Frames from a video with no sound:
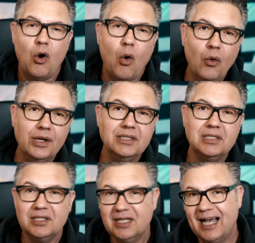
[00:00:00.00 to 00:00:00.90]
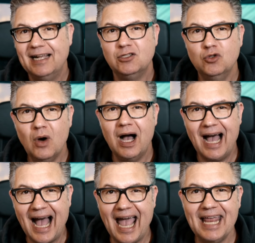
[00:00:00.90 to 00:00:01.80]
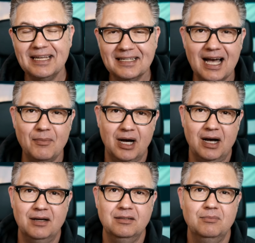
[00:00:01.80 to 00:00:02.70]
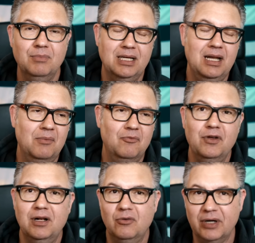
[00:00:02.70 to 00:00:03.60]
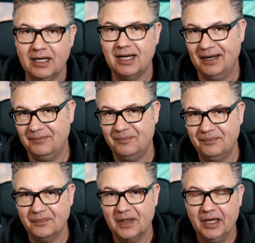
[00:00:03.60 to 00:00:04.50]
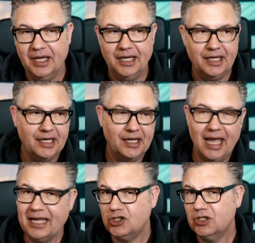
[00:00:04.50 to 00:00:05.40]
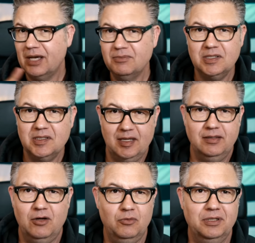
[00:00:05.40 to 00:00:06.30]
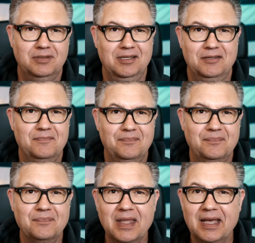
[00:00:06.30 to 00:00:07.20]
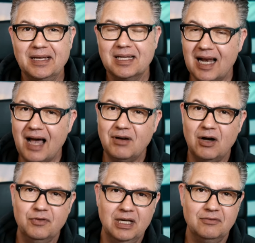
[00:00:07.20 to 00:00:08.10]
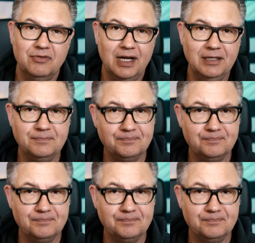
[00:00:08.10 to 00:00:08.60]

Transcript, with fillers: und halt nur eine Kamera mitnehmen will oder kann. Actioncams zählen da übrigens nicht. Klar war auf jeden Fall,